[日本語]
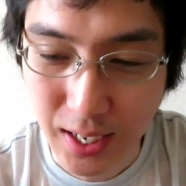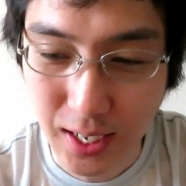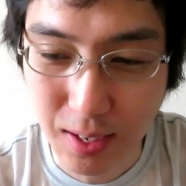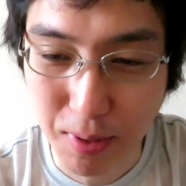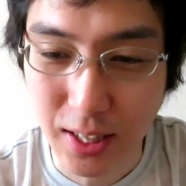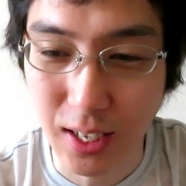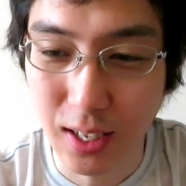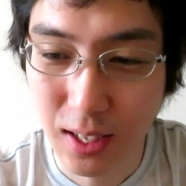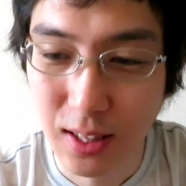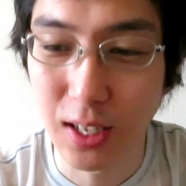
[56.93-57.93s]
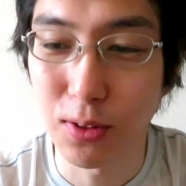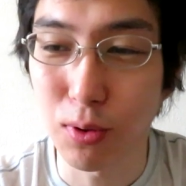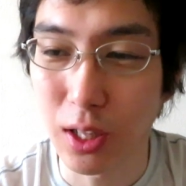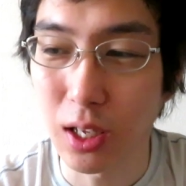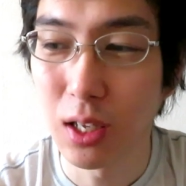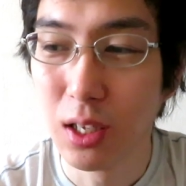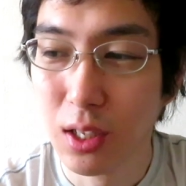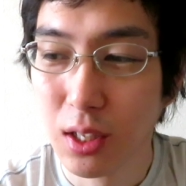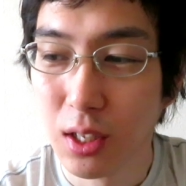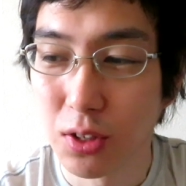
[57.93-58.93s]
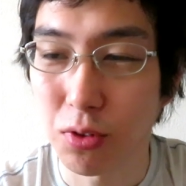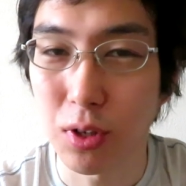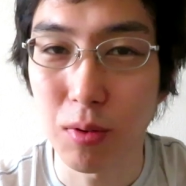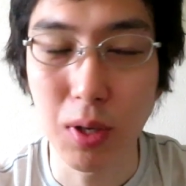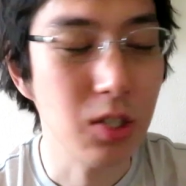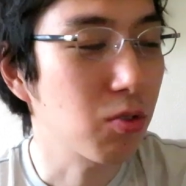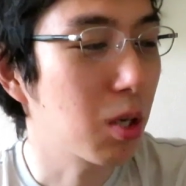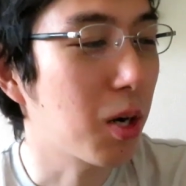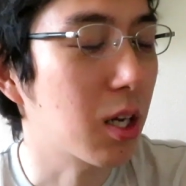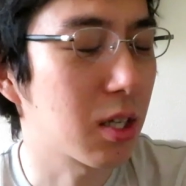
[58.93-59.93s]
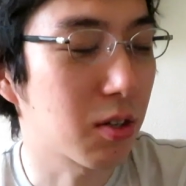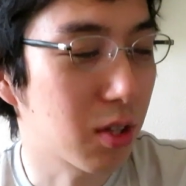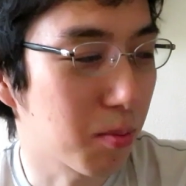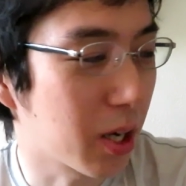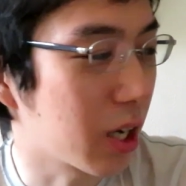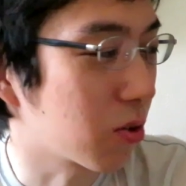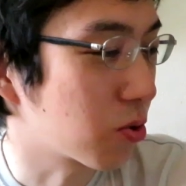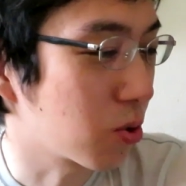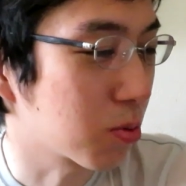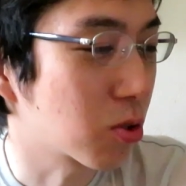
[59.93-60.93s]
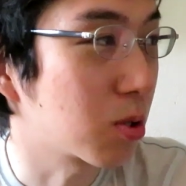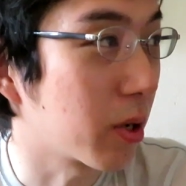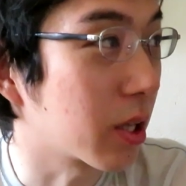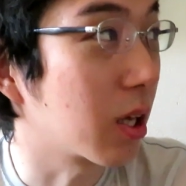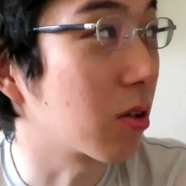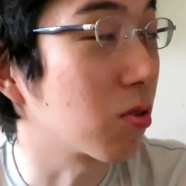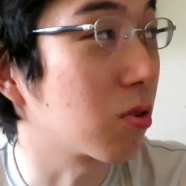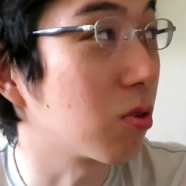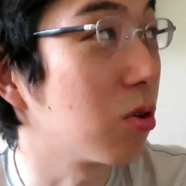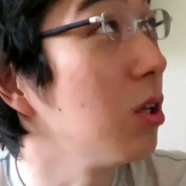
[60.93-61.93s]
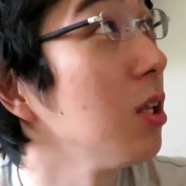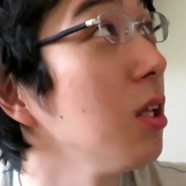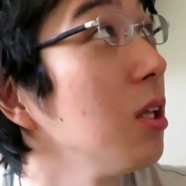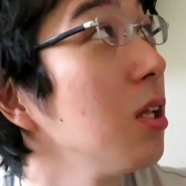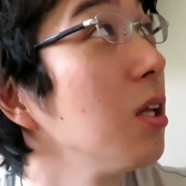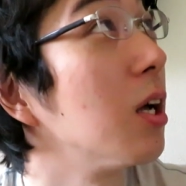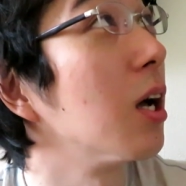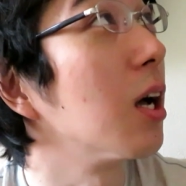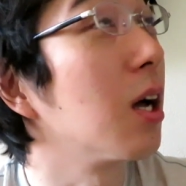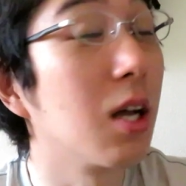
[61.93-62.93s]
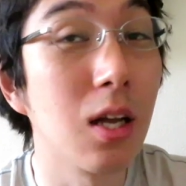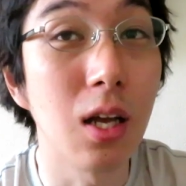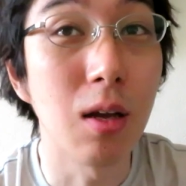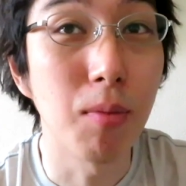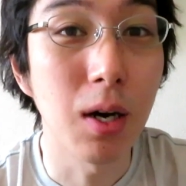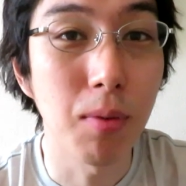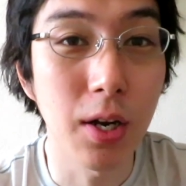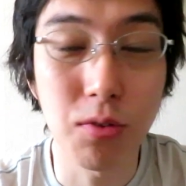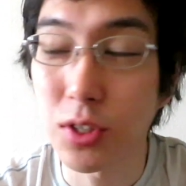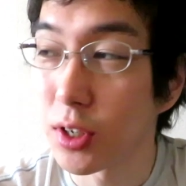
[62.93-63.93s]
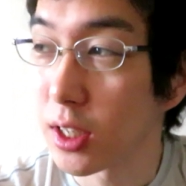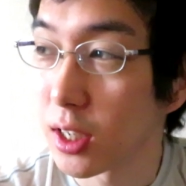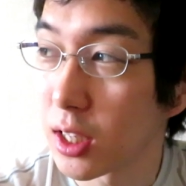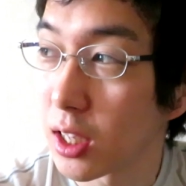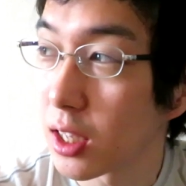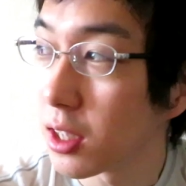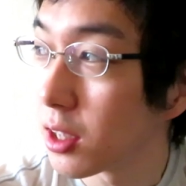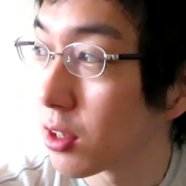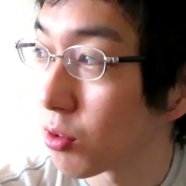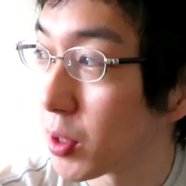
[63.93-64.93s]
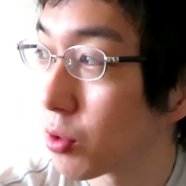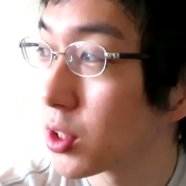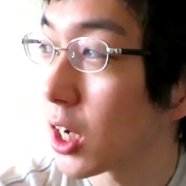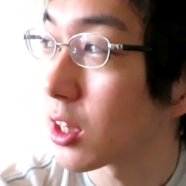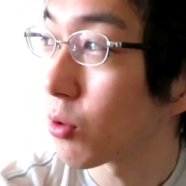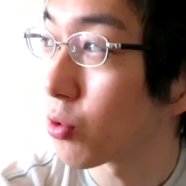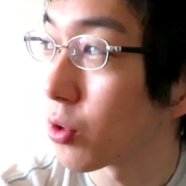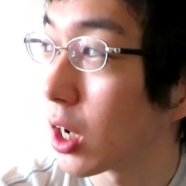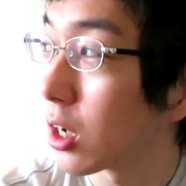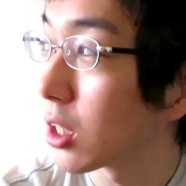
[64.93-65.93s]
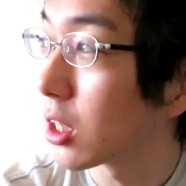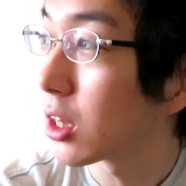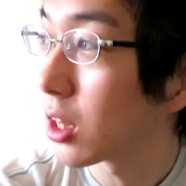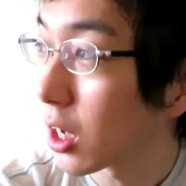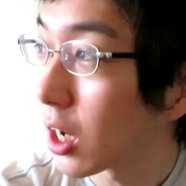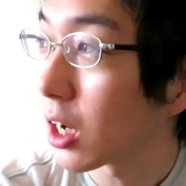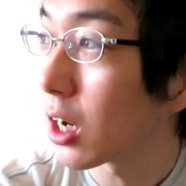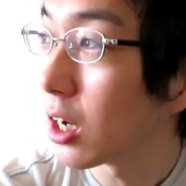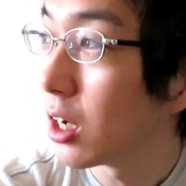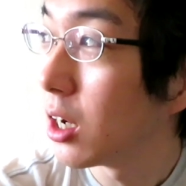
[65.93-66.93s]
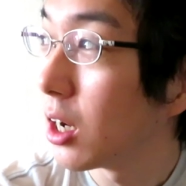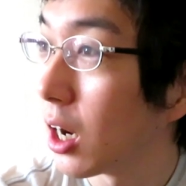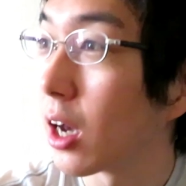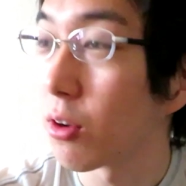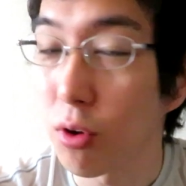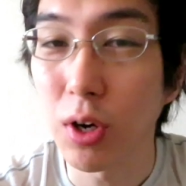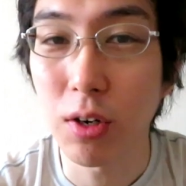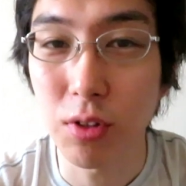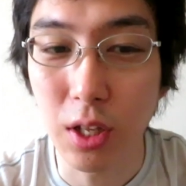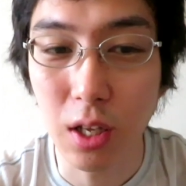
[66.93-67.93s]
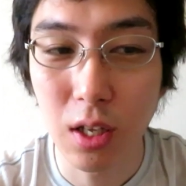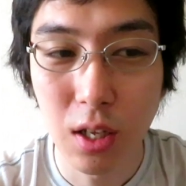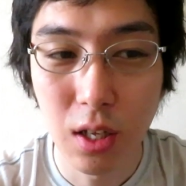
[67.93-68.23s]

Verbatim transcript: えー、までなんとかねその遊んでばかりじゃなくて、まあ、部屋の掃除も進めてその、えーまあ、バイト間にその面倒くさかったことをやりきってから、はい、いろいろあるんで、